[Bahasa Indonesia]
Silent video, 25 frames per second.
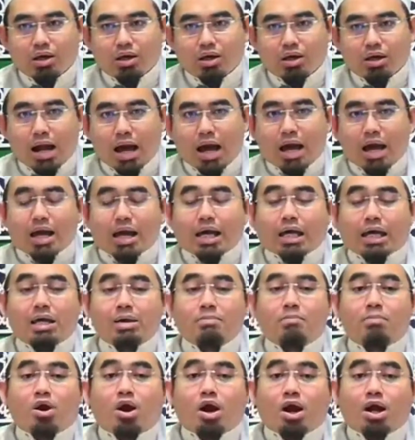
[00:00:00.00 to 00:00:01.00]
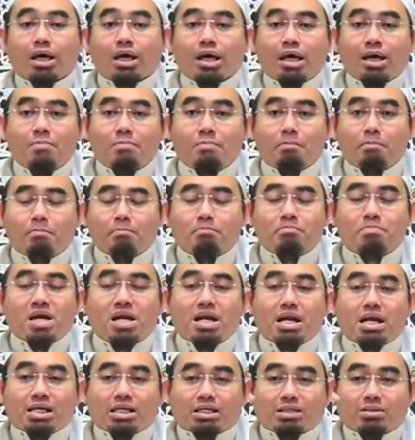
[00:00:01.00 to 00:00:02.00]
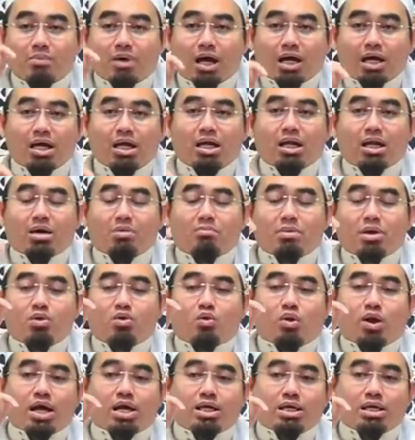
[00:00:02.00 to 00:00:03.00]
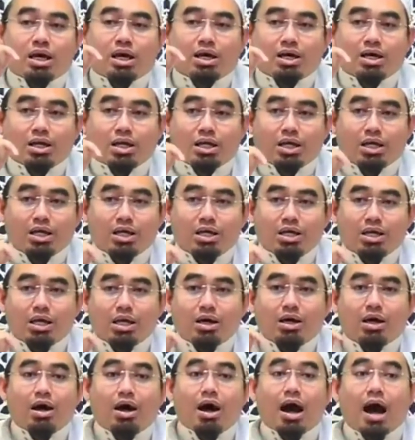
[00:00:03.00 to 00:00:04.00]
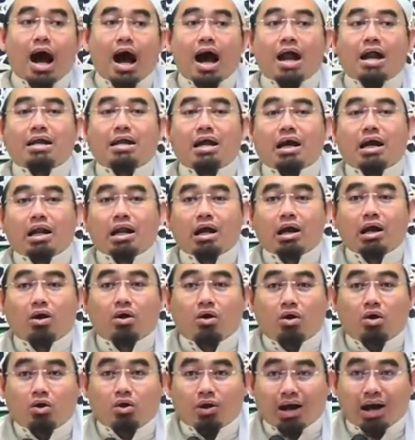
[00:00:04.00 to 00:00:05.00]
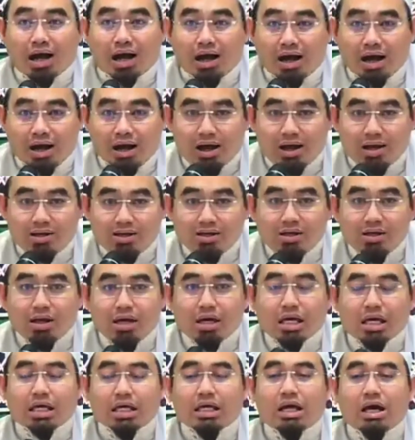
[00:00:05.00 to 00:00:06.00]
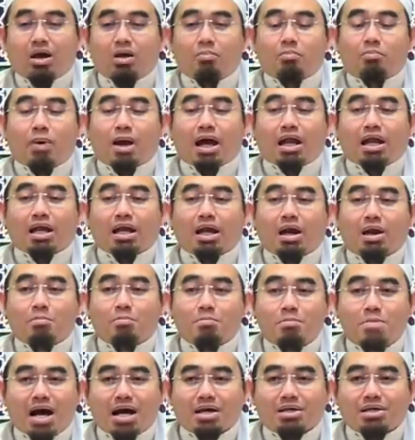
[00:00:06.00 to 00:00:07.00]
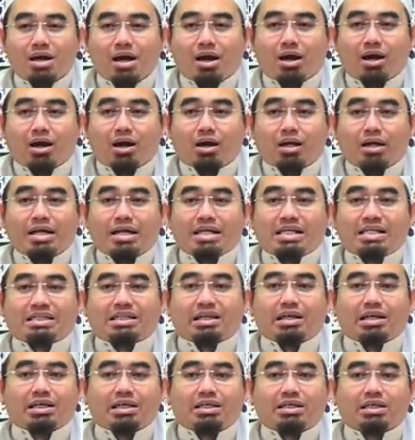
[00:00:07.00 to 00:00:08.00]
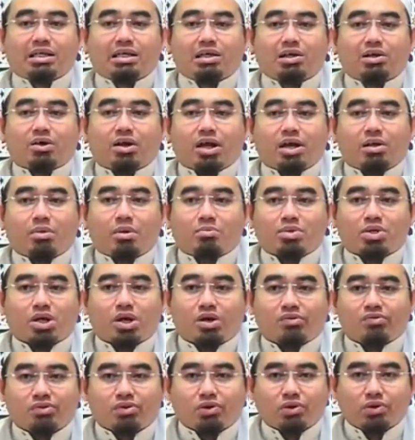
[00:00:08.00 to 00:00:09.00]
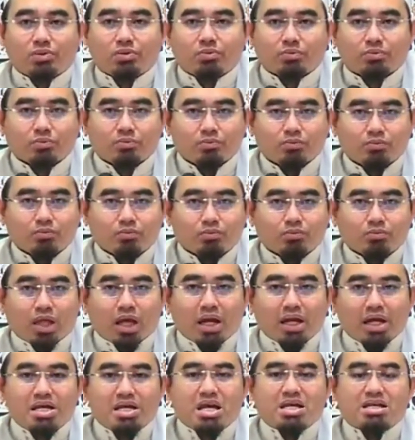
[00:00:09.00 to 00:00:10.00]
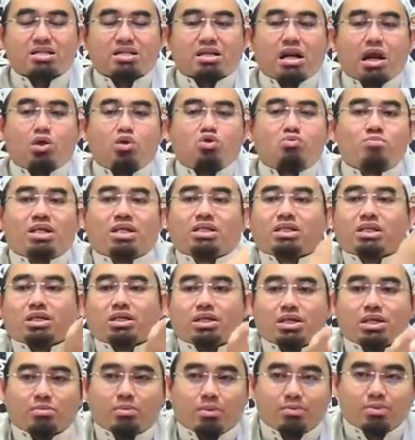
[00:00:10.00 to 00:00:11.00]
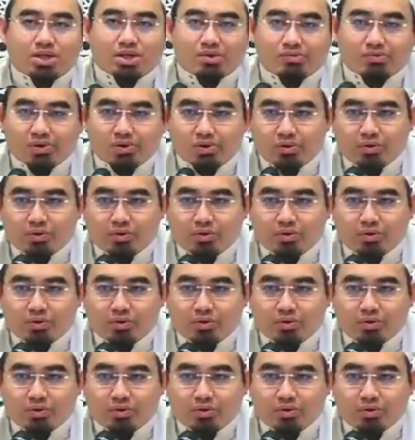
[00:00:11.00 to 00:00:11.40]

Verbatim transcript: Nah, Ibrahim bin Ismail ibn Ulayyah ini adalah orang yang paling banyak diselisihi oleh Imam Syafi'i. Dan ini selalu menselisihi Imam Syafi'i